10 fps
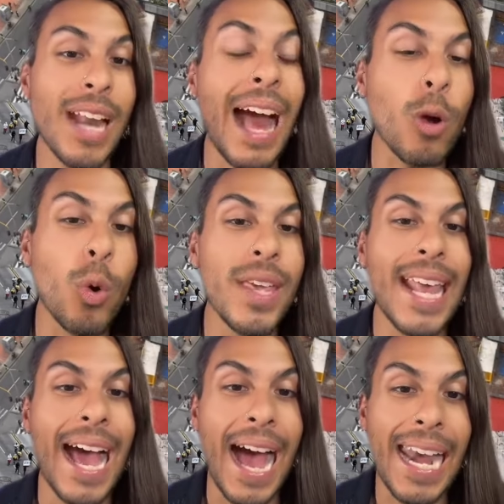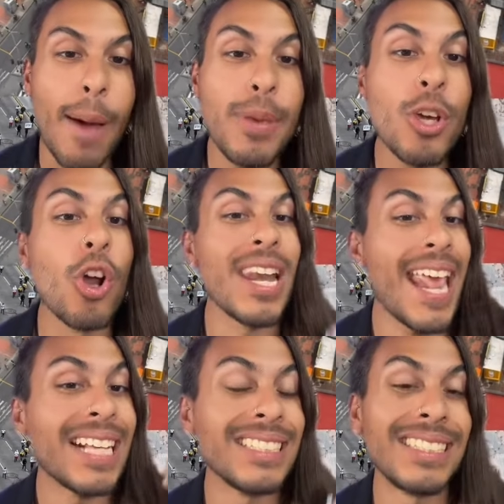acudirá a la violencia
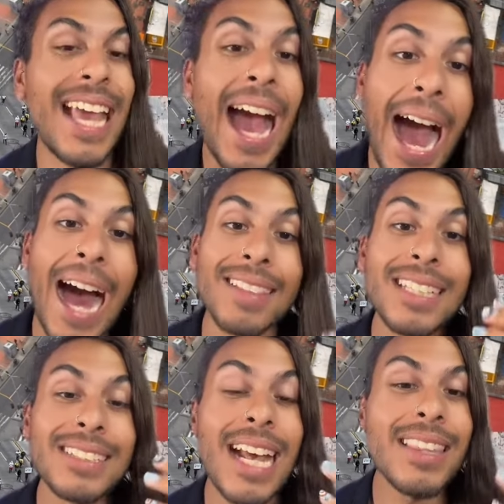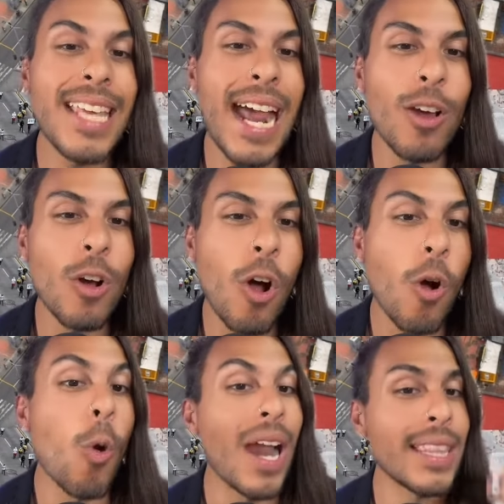antes que al
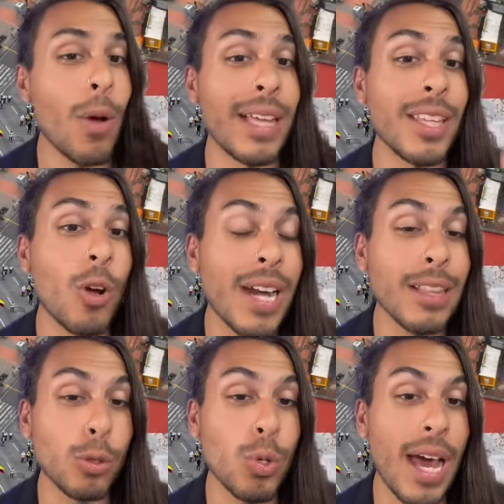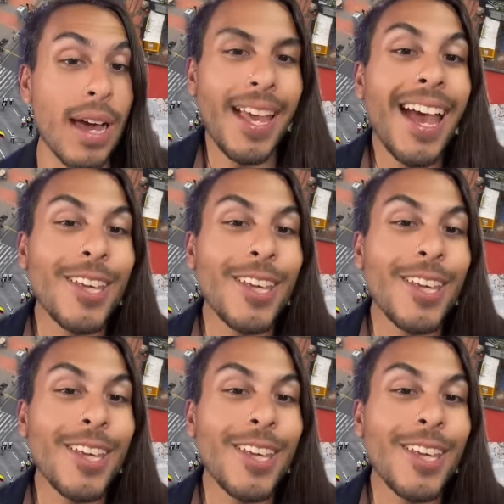diálogo o al debate con altura.